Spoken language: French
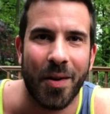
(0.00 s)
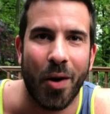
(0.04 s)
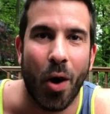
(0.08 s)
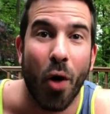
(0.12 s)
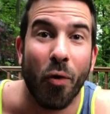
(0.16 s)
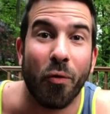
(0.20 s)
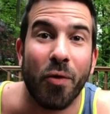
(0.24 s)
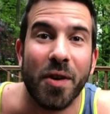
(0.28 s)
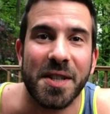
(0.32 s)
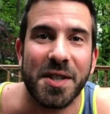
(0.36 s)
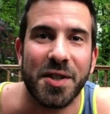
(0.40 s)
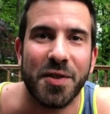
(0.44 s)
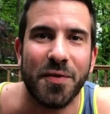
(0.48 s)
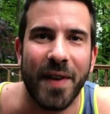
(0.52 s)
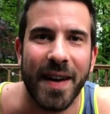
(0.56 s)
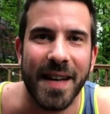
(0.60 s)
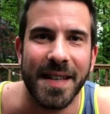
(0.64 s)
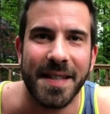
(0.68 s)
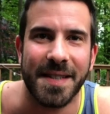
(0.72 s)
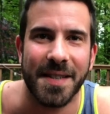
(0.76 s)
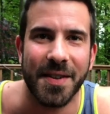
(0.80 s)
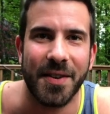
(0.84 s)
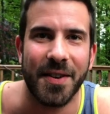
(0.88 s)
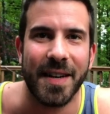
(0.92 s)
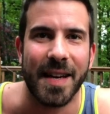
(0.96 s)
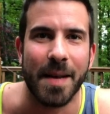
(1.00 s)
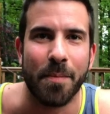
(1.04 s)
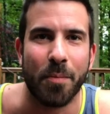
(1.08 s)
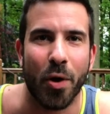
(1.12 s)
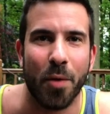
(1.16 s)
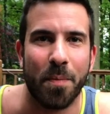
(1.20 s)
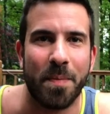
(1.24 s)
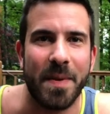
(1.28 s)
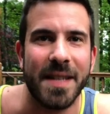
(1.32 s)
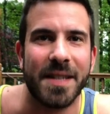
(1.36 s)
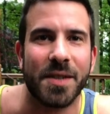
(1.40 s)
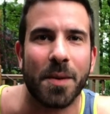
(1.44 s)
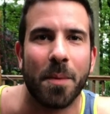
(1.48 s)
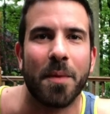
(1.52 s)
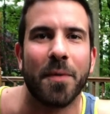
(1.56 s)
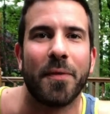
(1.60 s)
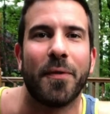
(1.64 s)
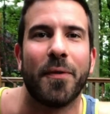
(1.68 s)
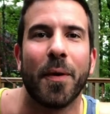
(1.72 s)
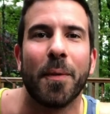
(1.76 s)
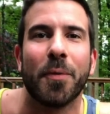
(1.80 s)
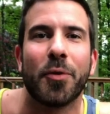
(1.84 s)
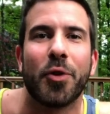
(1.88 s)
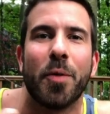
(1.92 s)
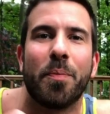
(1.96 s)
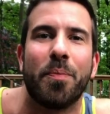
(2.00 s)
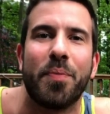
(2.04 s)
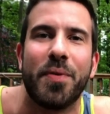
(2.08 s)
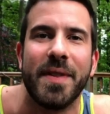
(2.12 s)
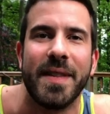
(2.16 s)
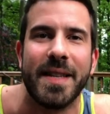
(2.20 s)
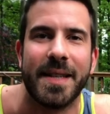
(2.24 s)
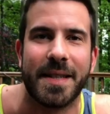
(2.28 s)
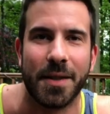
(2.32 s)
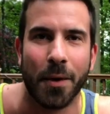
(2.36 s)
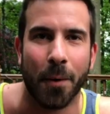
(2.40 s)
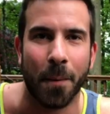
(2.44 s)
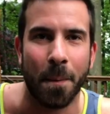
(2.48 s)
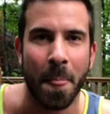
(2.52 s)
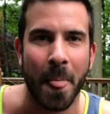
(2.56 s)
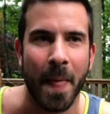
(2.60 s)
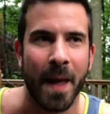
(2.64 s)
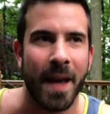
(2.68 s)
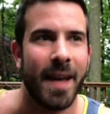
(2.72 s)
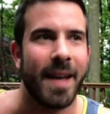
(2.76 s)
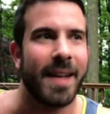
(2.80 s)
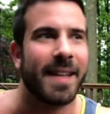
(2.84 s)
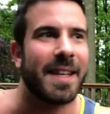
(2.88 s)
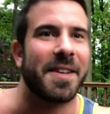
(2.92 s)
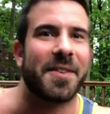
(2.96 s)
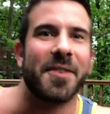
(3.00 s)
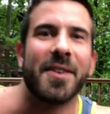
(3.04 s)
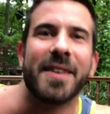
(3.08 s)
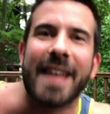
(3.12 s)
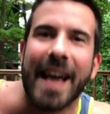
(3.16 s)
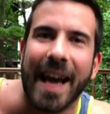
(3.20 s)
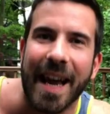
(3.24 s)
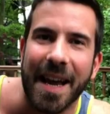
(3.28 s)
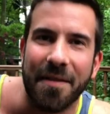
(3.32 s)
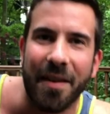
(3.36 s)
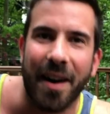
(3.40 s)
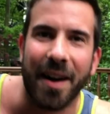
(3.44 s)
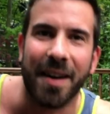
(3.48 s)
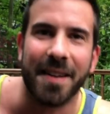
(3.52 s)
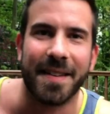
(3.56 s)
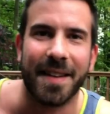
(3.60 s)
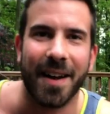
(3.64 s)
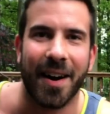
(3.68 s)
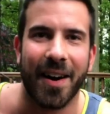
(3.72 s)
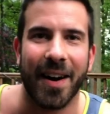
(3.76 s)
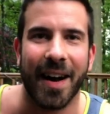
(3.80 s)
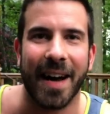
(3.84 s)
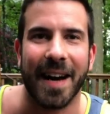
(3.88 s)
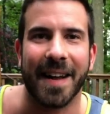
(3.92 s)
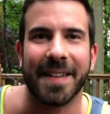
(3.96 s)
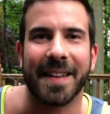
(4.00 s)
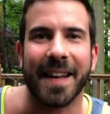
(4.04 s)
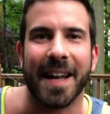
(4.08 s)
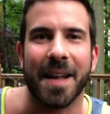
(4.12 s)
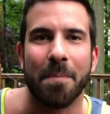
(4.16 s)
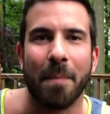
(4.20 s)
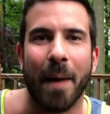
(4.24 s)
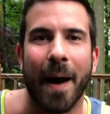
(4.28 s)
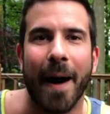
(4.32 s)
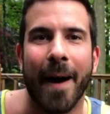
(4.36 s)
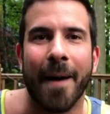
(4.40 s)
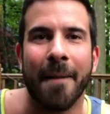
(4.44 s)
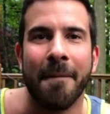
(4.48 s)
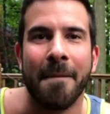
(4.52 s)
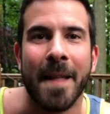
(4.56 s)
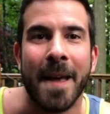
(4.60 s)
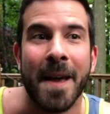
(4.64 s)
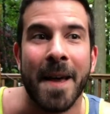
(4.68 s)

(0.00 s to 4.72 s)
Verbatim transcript: On voit souvent ça, les burpees, comme une forme de punition. Quelqu'un qui arrive en retard à l'entraînement